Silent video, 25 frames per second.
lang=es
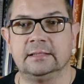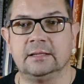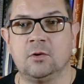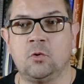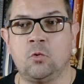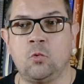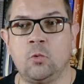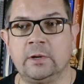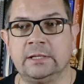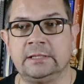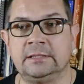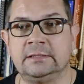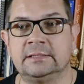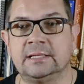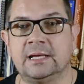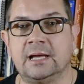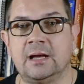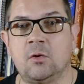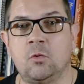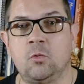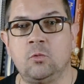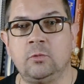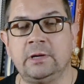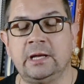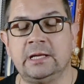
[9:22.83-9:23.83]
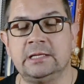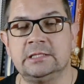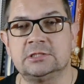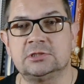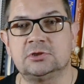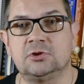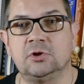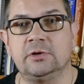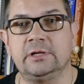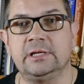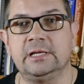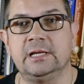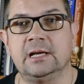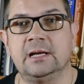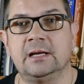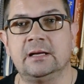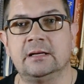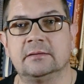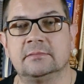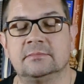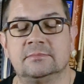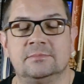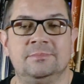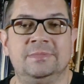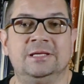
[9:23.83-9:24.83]
cuenta una historia
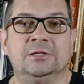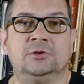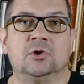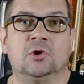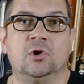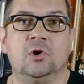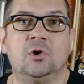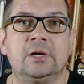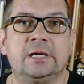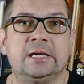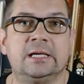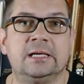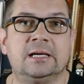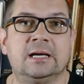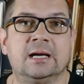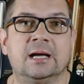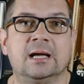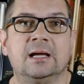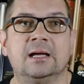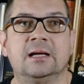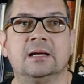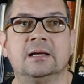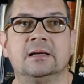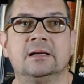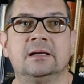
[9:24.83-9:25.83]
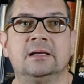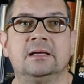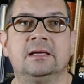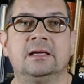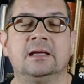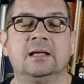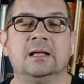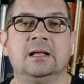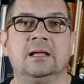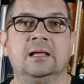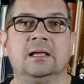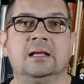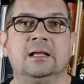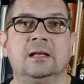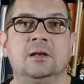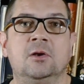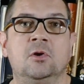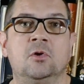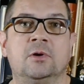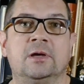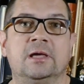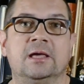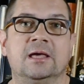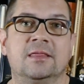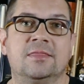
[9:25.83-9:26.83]
mitológica que
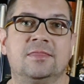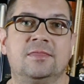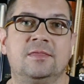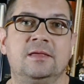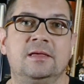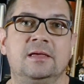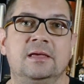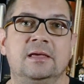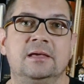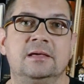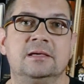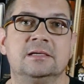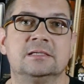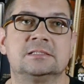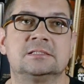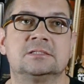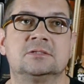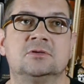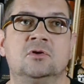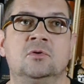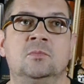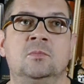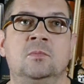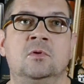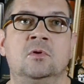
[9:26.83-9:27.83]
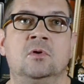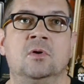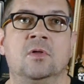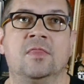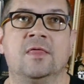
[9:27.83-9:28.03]
lo que hace es como